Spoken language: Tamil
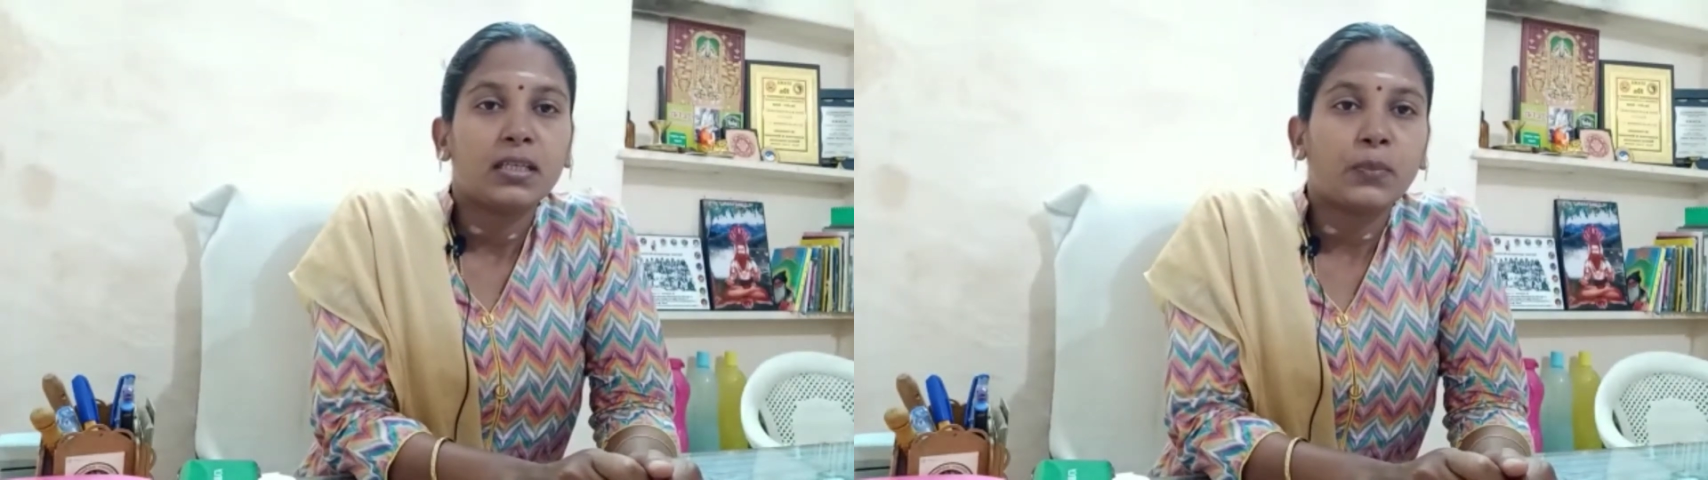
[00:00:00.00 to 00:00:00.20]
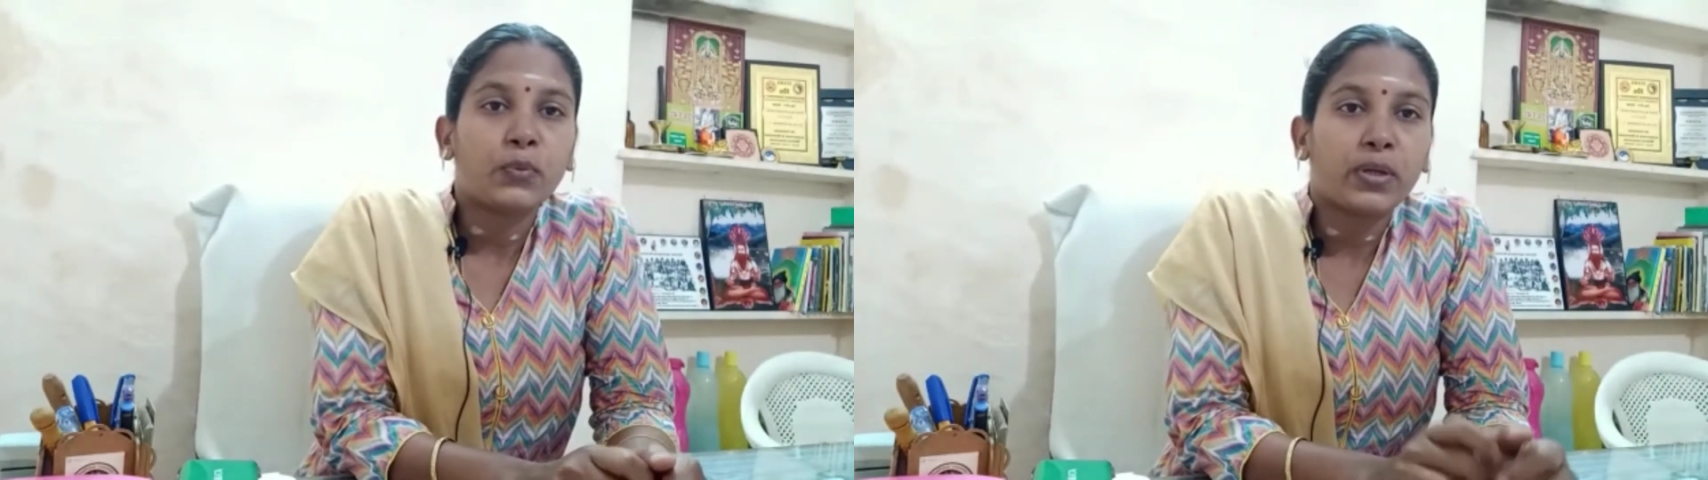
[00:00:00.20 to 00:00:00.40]

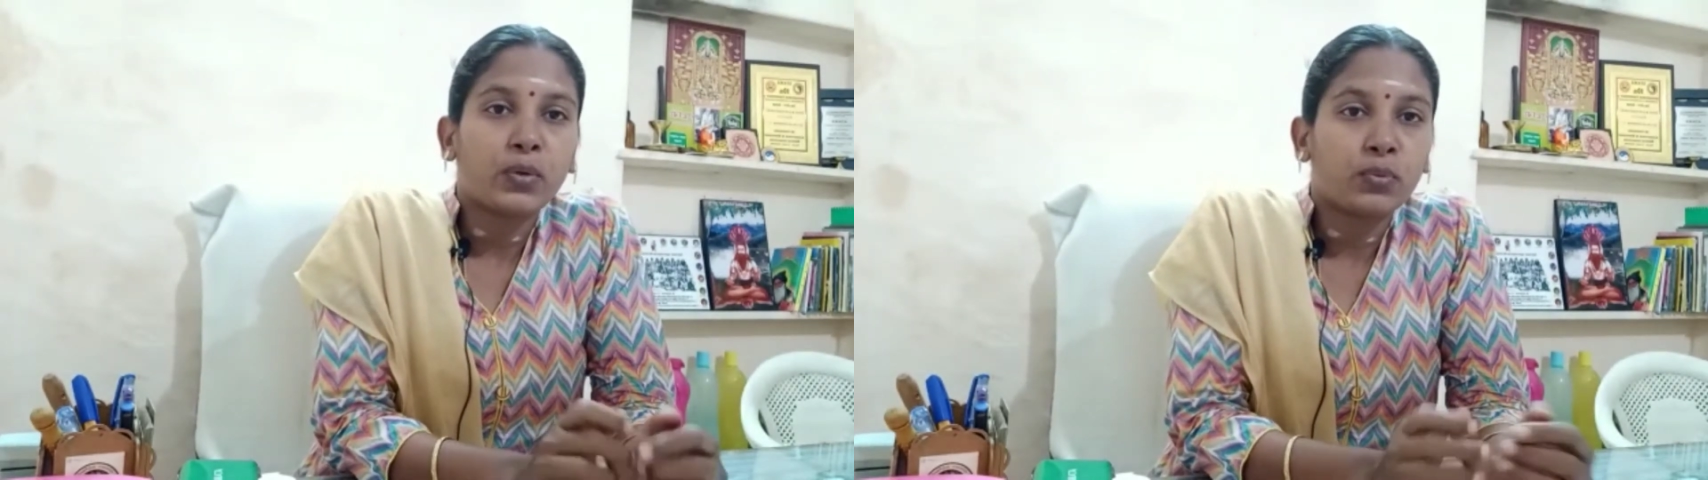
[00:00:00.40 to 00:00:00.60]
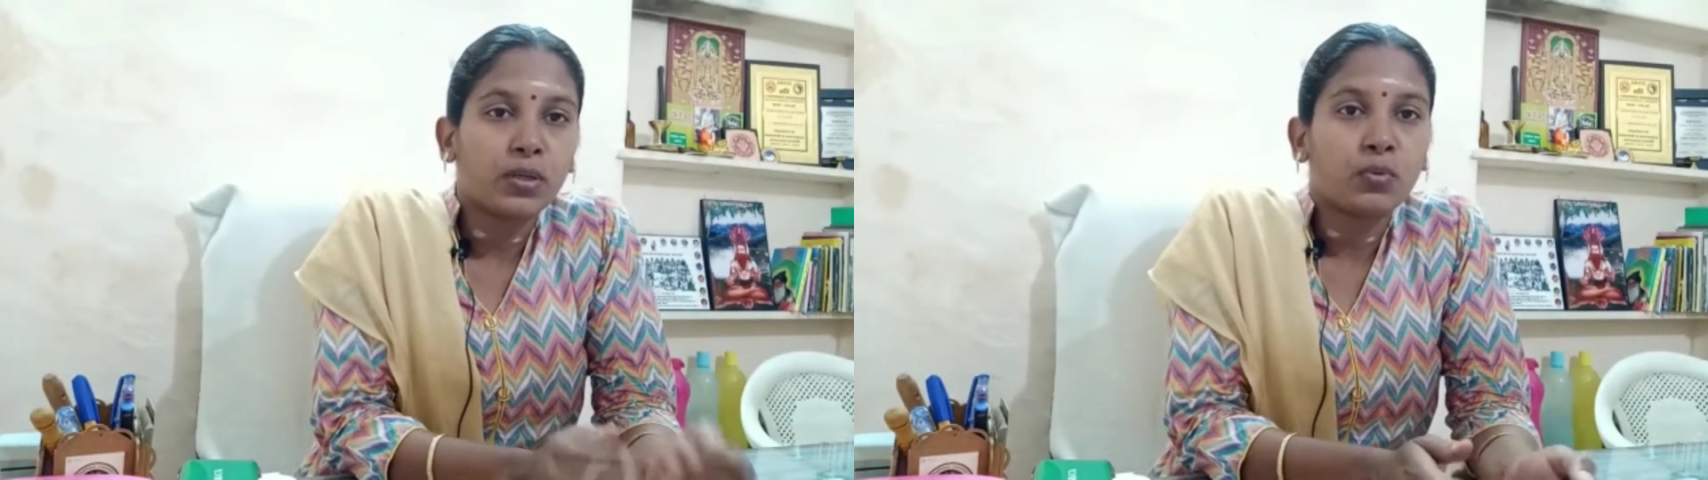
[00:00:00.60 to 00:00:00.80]

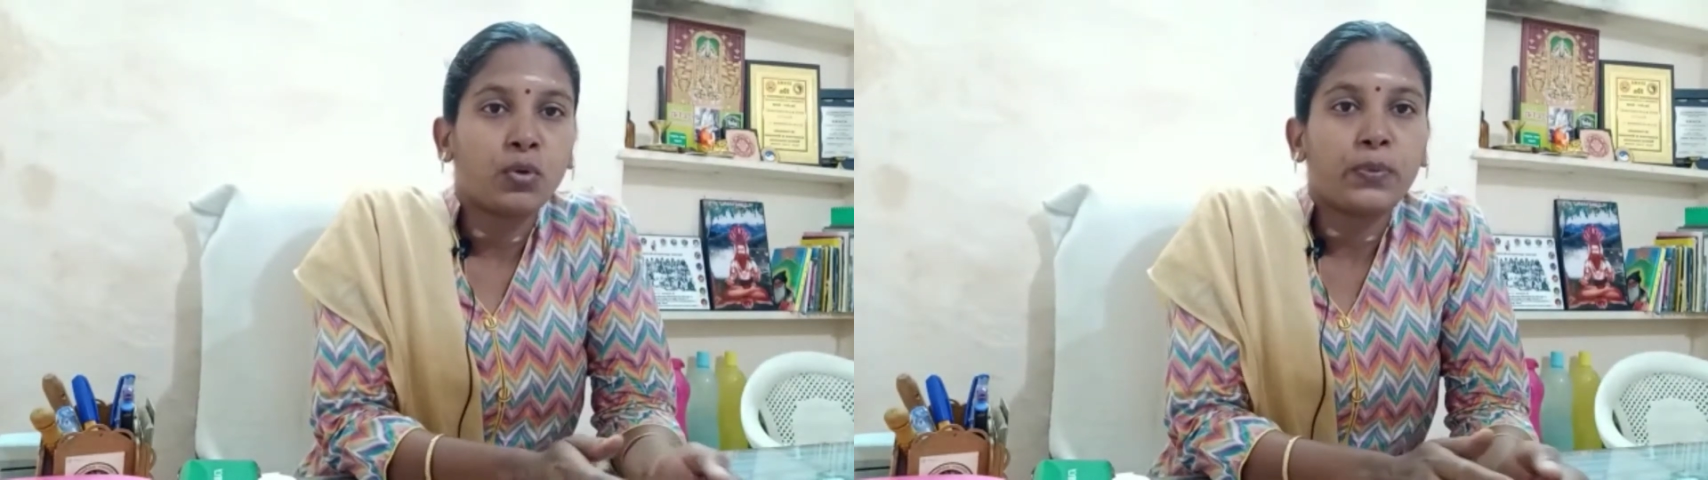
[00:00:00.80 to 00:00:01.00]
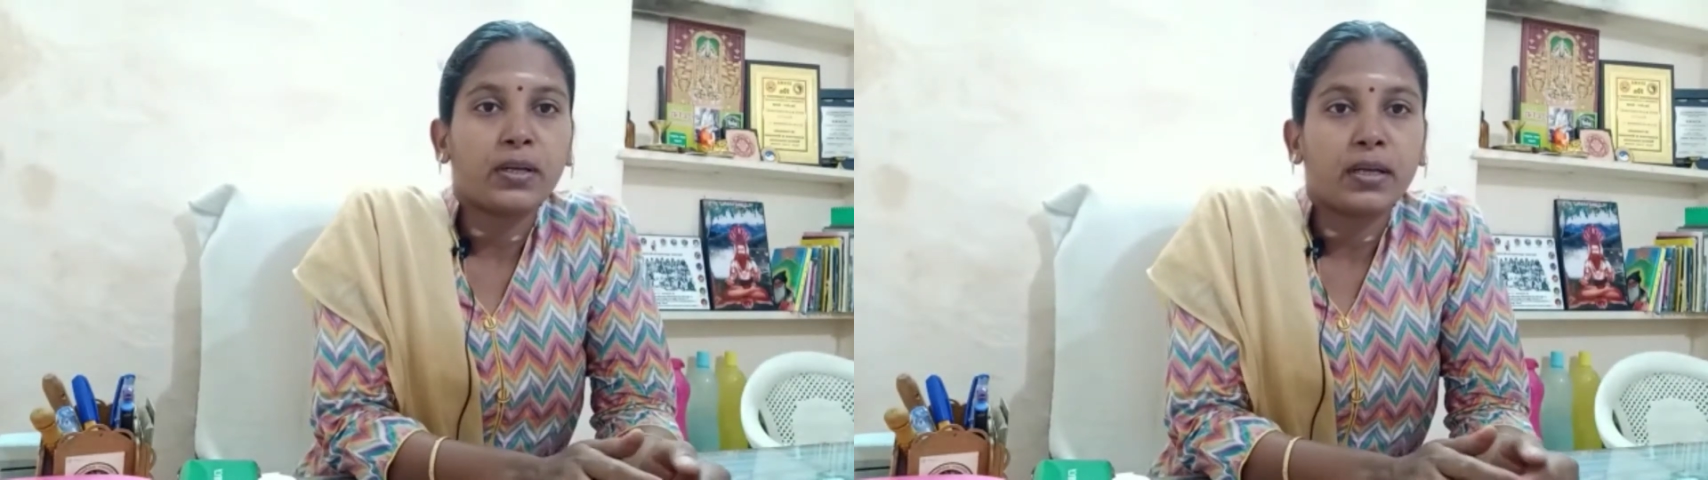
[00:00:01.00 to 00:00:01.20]
நம்மளுடைய உடல்
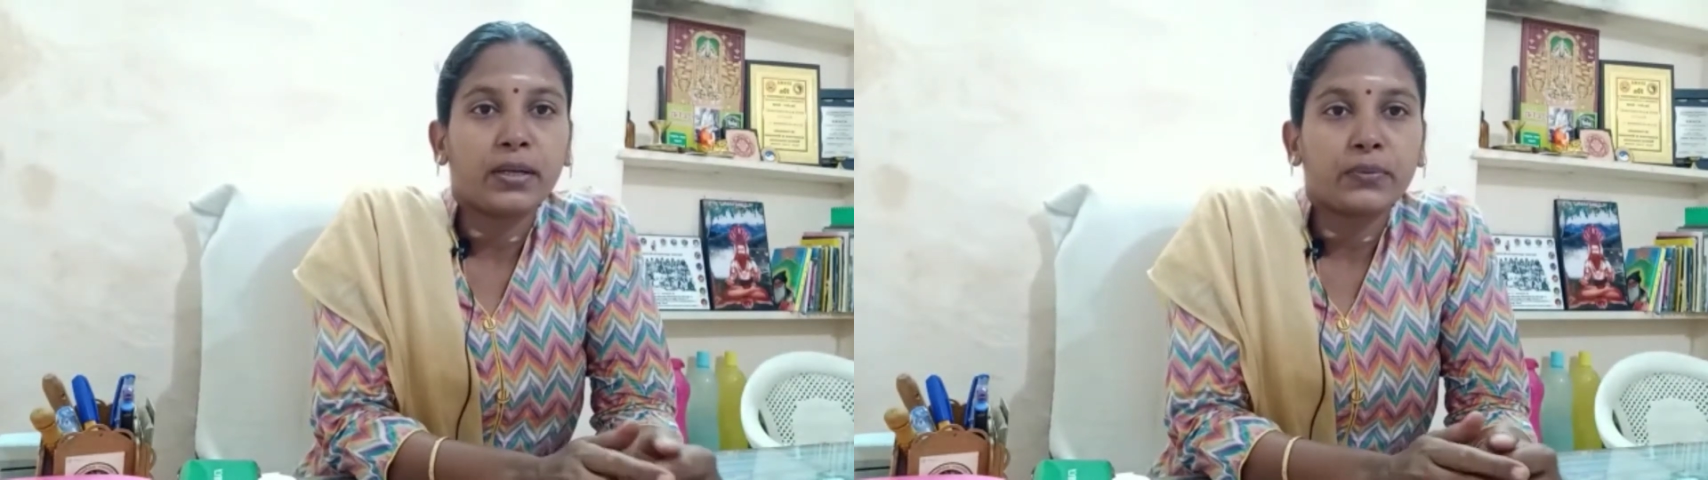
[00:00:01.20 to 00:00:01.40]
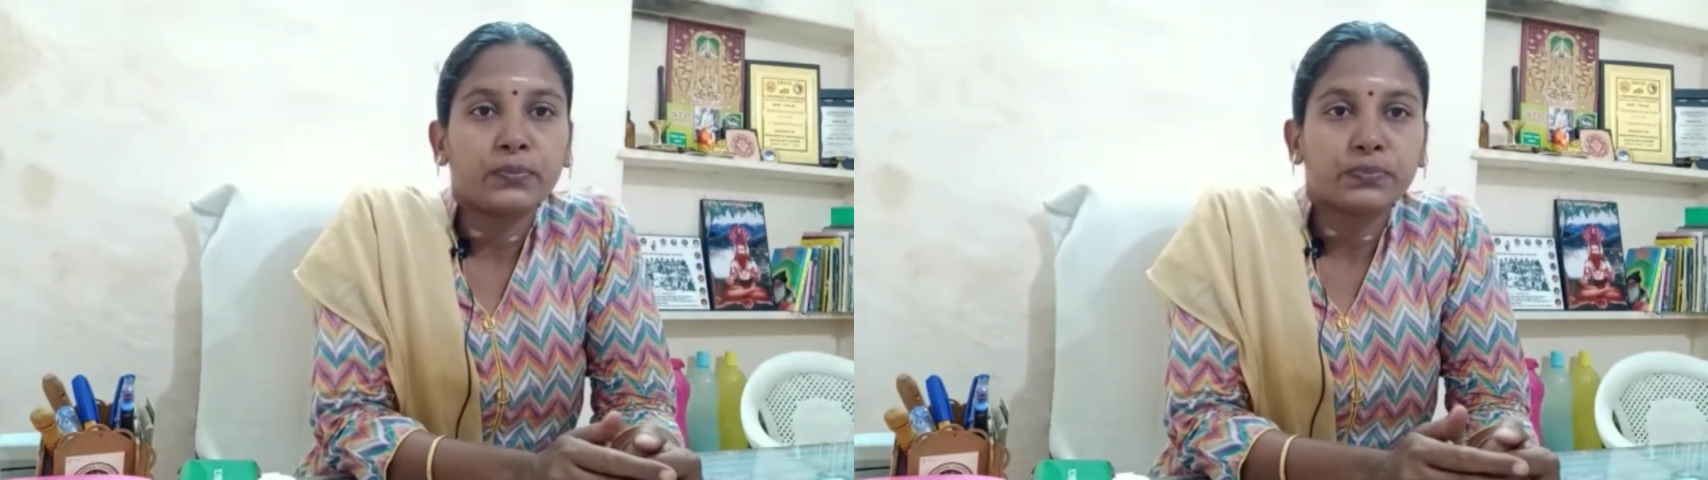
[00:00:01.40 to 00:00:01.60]

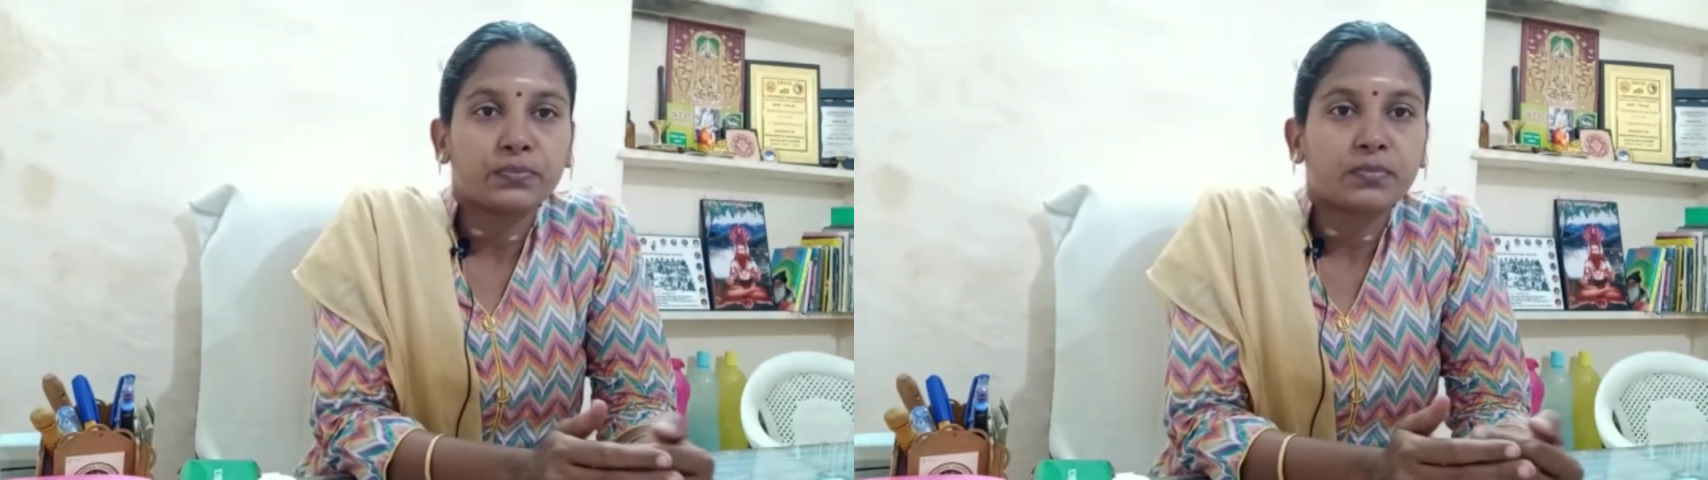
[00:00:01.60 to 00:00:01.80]
உறுப்புகளையும்